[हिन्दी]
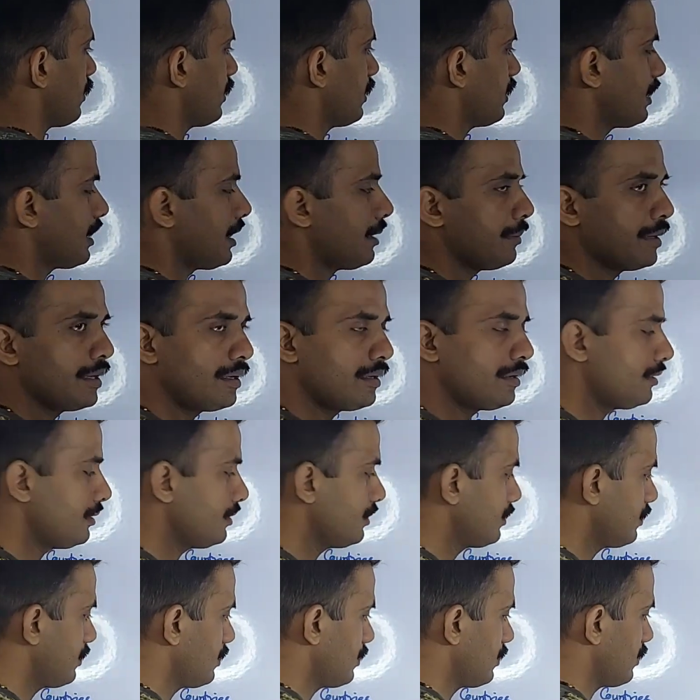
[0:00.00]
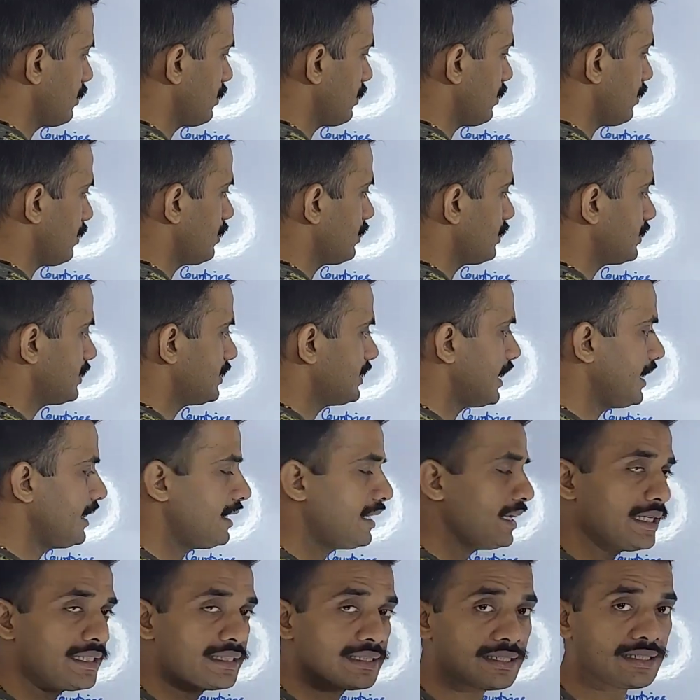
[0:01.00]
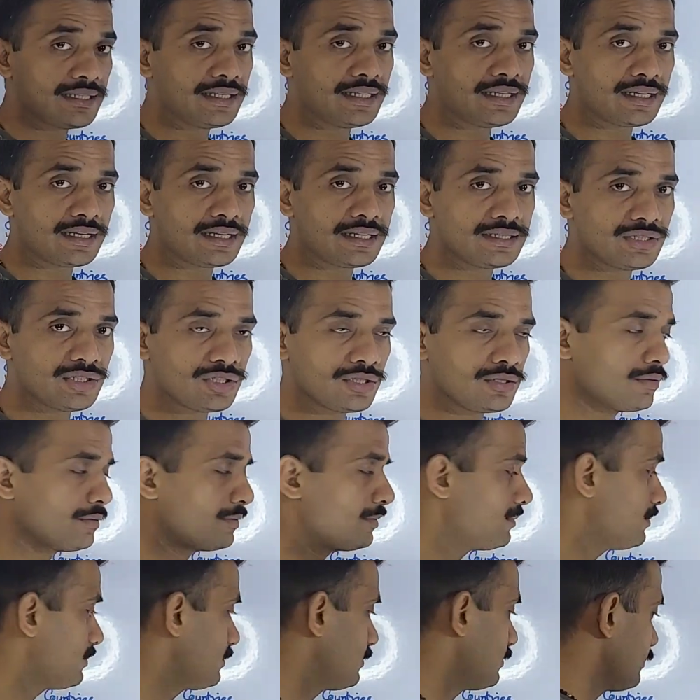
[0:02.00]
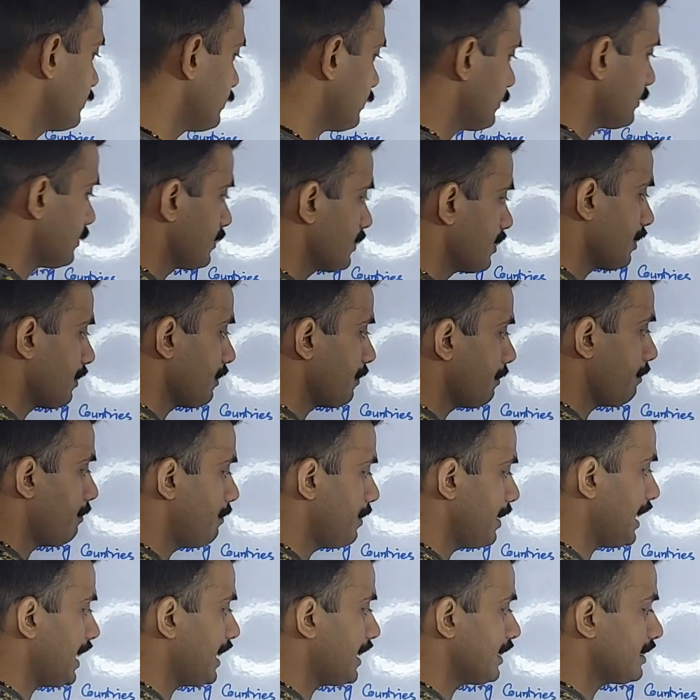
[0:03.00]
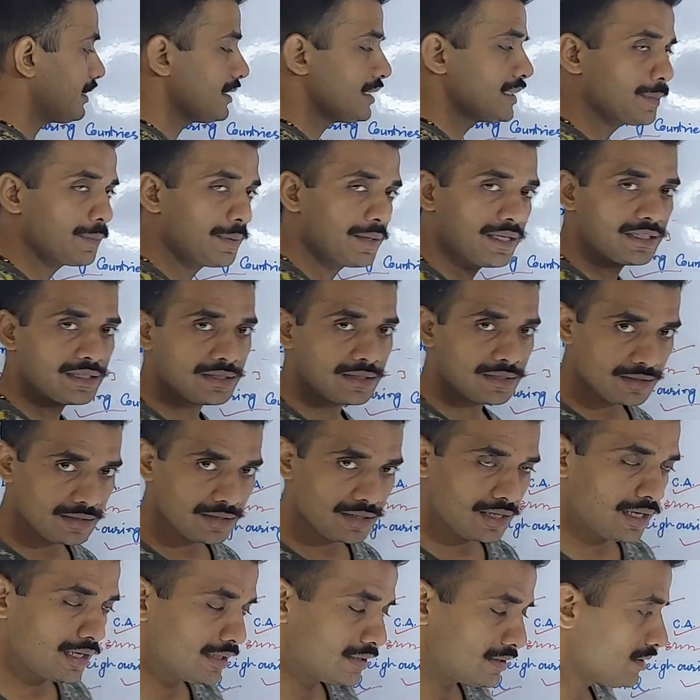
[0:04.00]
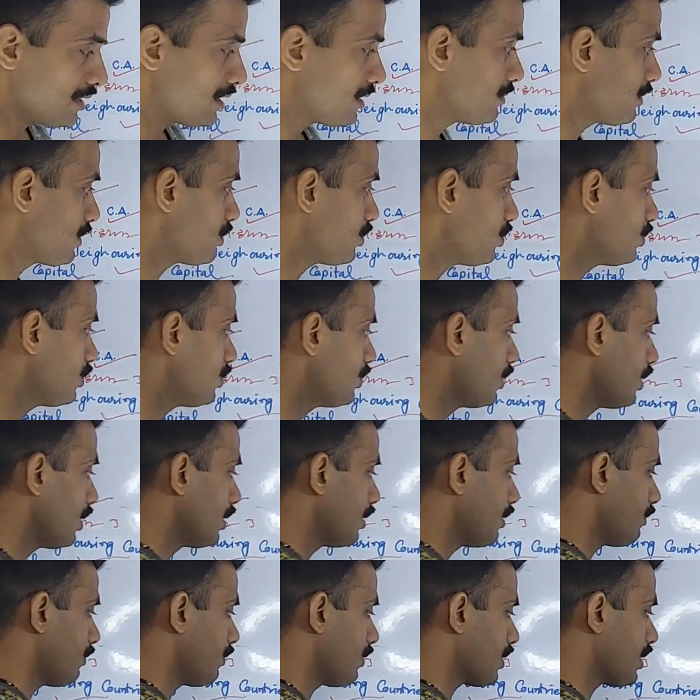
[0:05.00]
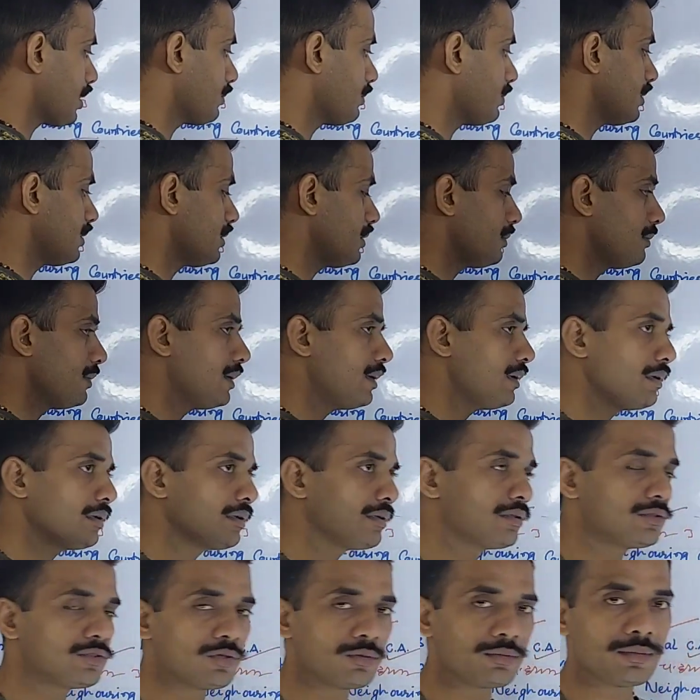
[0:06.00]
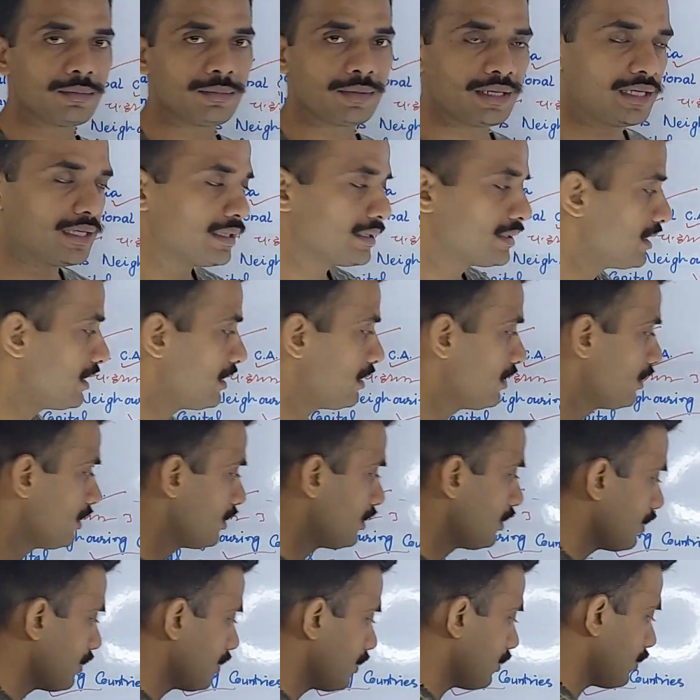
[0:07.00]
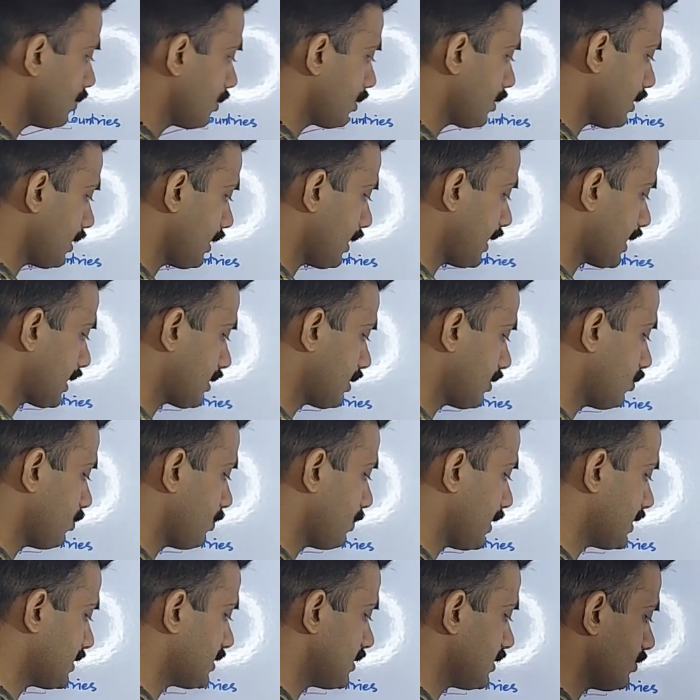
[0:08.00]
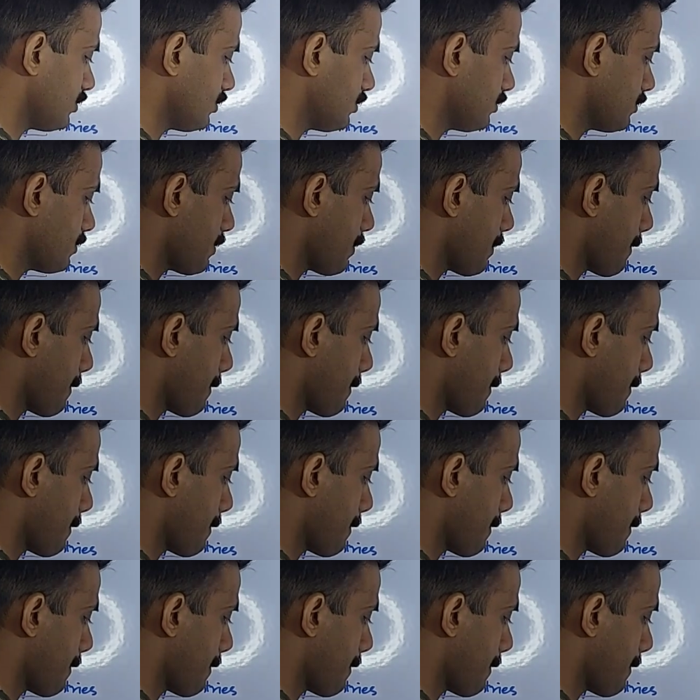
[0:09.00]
ग्रामर सेंटेंस रीअरेंज ब्लैंक स्पेस खाली स्थान भरो वकबलरी में जो भी मीनिंग्स हैं और एक्टिव पैसिव